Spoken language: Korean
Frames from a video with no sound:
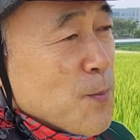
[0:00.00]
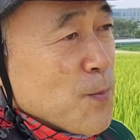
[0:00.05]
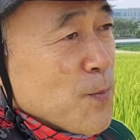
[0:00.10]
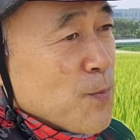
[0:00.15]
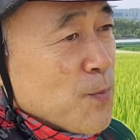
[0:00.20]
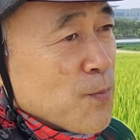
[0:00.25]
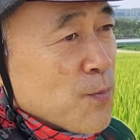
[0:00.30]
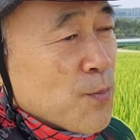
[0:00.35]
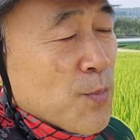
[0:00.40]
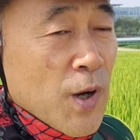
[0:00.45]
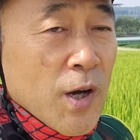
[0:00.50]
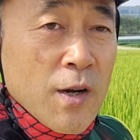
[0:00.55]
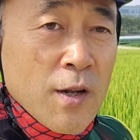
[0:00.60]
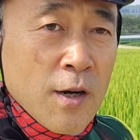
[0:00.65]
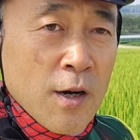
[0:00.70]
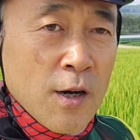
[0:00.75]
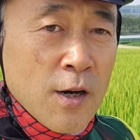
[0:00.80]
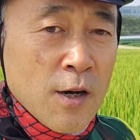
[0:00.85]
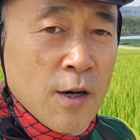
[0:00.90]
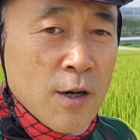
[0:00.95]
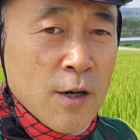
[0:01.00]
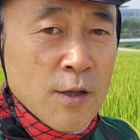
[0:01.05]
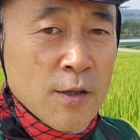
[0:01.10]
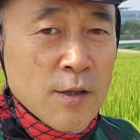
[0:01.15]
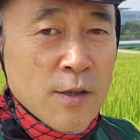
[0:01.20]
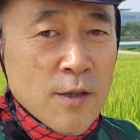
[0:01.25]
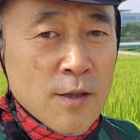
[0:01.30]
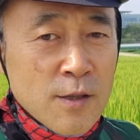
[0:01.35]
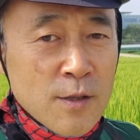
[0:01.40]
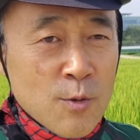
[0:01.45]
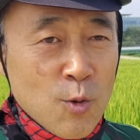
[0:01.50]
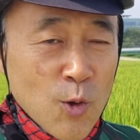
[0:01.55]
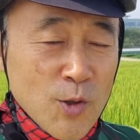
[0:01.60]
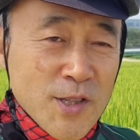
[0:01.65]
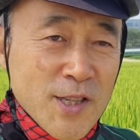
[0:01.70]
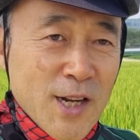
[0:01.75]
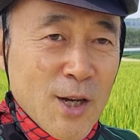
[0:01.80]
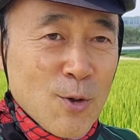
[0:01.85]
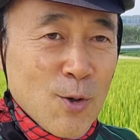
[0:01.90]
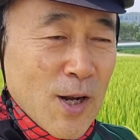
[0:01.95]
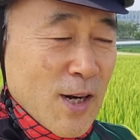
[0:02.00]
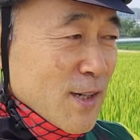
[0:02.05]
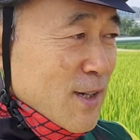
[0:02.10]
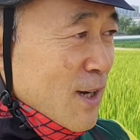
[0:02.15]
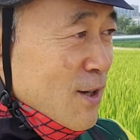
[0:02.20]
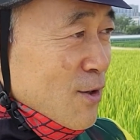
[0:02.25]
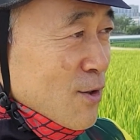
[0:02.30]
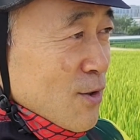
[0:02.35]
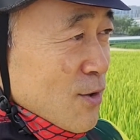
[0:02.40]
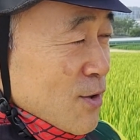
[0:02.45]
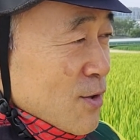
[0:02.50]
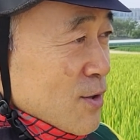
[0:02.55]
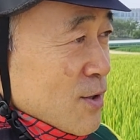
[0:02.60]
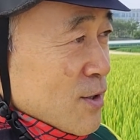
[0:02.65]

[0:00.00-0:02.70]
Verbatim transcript: 음, 변은 꽃이라고 할까요?